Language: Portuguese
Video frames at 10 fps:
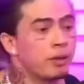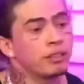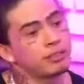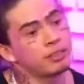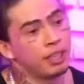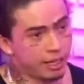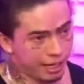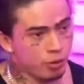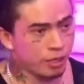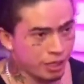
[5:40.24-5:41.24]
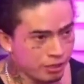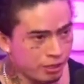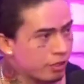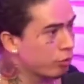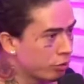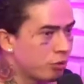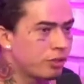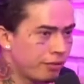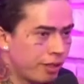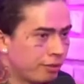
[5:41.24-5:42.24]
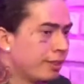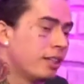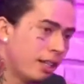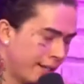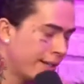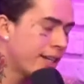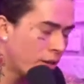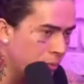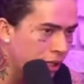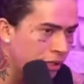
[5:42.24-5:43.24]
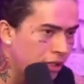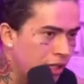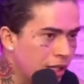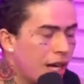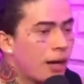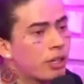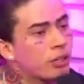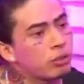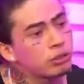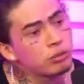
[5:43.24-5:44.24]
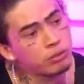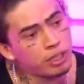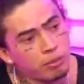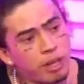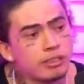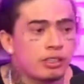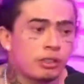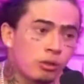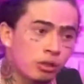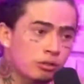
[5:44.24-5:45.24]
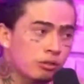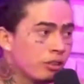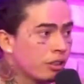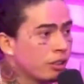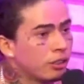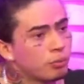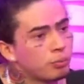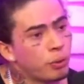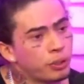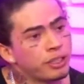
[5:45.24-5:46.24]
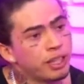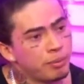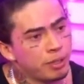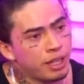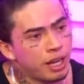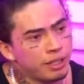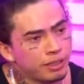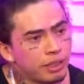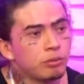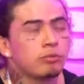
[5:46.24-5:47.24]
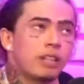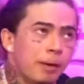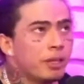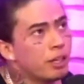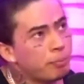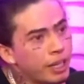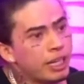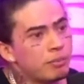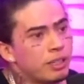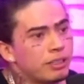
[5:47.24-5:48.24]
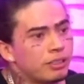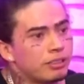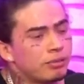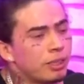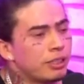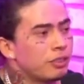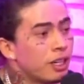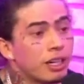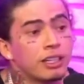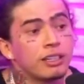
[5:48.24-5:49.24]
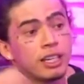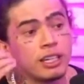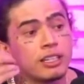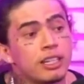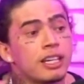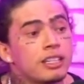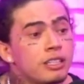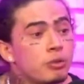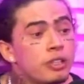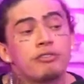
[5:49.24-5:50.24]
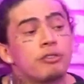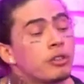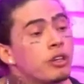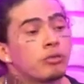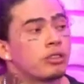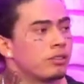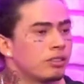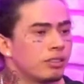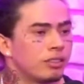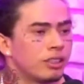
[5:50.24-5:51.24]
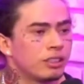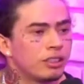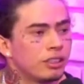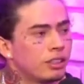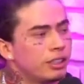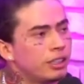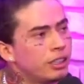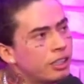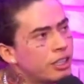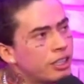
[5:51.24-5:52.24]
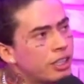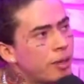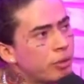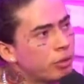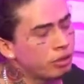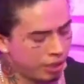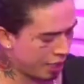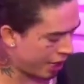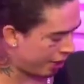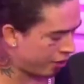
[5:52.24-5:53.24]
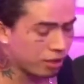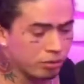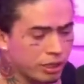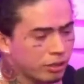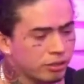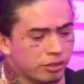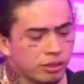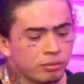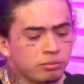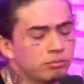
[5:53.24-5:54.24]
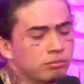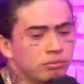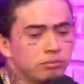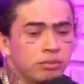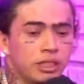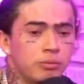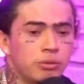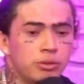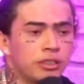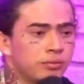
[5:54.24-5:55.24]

assim, é, realmente, chega os dois e fala, é, realmente. Uhum. Agora, quando um é quer mais que outro um pouquinho terminar. Então, termina bem, mas, mas fica aquele, aquele quê de o que foi que aconteceu, né? Uhum. E a gente terminou até tranquilo, assim, bem de boa.